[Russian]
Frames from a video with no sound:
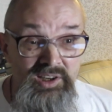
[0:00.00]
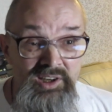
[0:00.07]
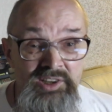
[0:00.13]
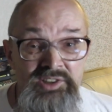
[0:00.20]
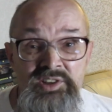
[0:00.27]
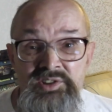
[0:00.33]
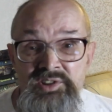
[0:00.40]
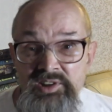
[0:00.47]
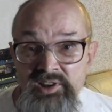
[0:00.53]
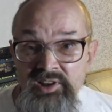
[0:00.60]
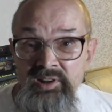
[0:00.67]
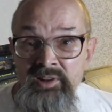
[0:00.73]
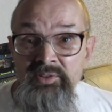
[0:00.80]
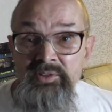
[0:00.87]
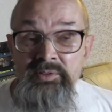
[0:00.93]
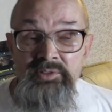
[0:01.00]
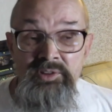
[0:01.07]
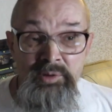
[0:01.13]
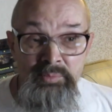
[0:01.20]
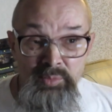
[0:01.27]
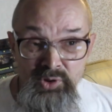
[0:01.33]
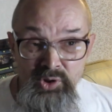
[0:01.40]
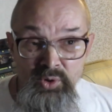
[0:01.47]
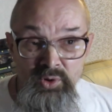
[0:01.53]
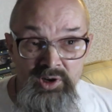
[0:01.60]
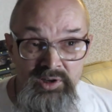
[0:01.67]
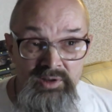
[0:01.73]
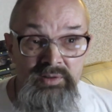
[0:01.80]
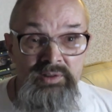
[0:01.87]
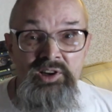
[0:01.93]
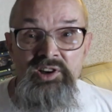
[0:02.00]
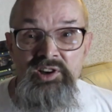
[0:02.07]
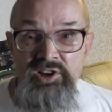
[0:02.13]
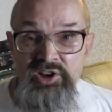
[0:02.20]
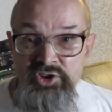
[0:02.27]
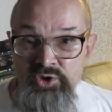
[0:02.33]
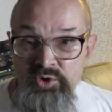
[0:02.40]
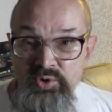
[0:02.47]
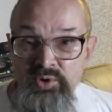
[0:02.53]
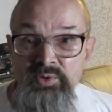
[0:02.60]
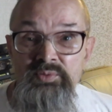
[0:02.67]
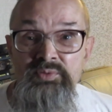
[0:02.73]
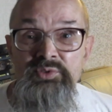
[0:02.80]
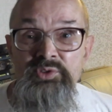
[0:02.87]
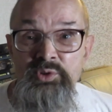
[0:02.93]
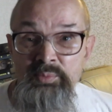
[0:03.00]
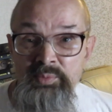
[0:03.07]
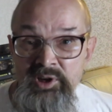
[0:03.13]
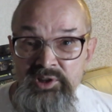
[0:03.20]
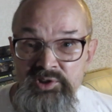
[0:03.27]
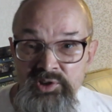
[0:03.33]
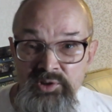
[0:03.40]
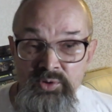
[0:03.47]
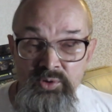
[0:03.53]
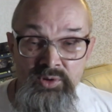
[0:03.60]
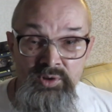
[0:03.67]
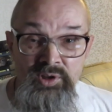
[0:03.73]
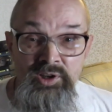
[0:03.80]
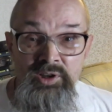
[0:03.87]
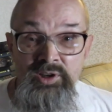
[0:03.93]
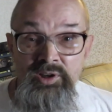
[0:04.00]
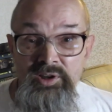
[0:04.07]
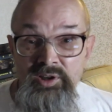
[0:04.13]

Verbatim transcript: Хотя сыграл там много, хорошо, все по делу,